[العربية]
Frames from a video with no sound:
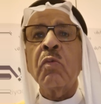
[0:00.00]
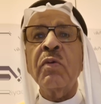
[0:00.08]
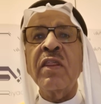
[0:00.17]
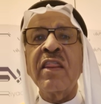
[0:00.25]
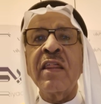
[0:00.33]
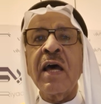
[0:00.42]

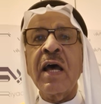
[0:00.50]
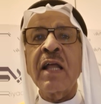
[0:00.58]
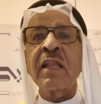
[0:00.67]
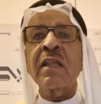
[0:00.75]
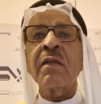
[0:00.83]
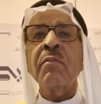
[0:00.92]

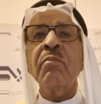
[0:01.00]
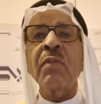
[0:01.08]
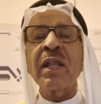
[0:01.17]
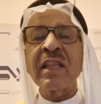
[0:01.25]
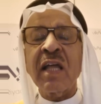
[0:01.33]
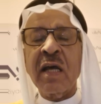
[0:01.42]
بالذات
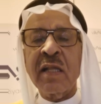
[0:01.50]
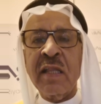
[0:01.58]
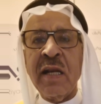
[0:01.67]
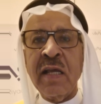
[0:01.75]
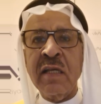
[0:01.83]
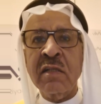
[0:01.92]
منطقة
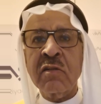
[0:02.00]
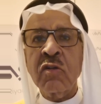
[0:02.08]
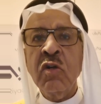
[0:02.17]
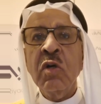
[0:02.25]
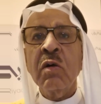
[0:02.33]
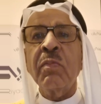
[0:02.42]
نجد
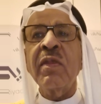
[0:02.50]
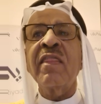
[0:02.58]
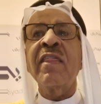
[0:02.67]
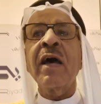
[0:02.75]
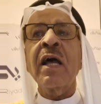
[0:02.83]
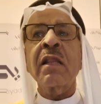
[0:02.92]

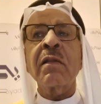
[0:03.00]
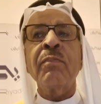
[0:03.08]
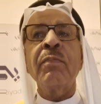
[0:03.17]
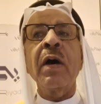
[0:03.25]
وبالذات